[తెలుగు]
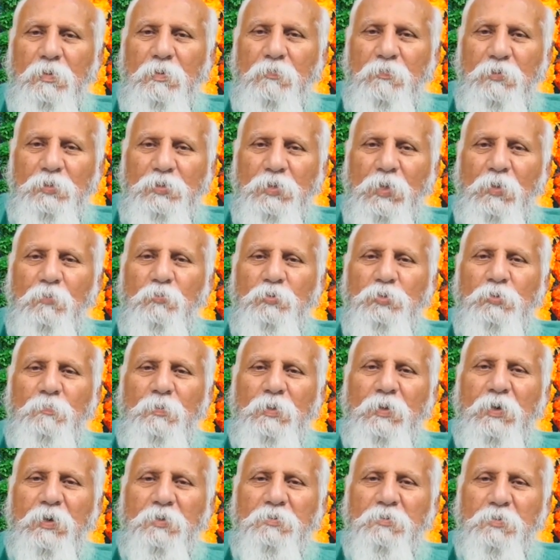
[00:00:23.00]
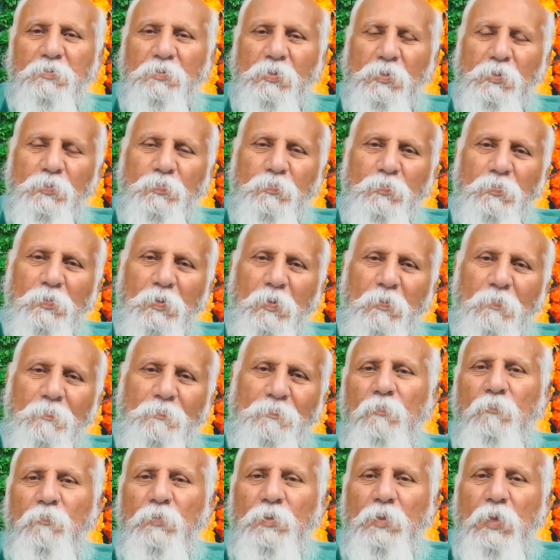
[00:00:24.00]
ఈ విషయాల గురించి మనం కాస్త తెలుసుకుందాం
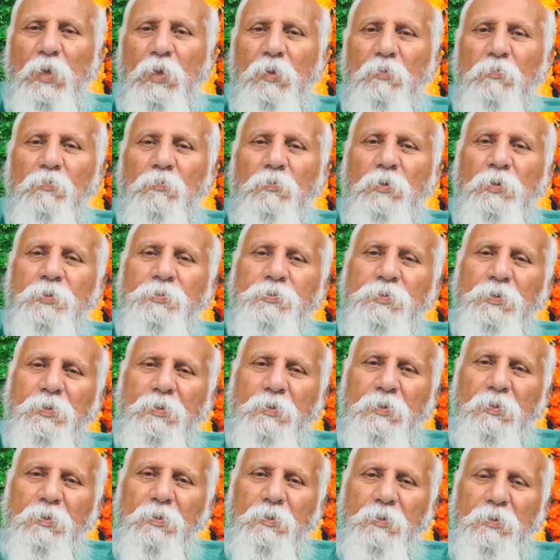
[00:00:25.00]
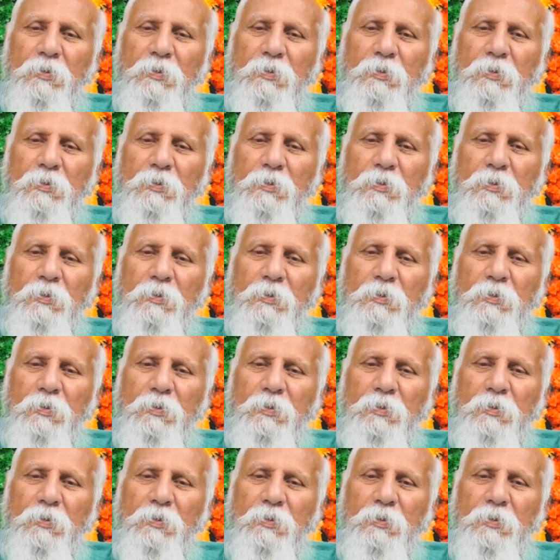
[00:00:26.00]
వినాయకుడు అంటే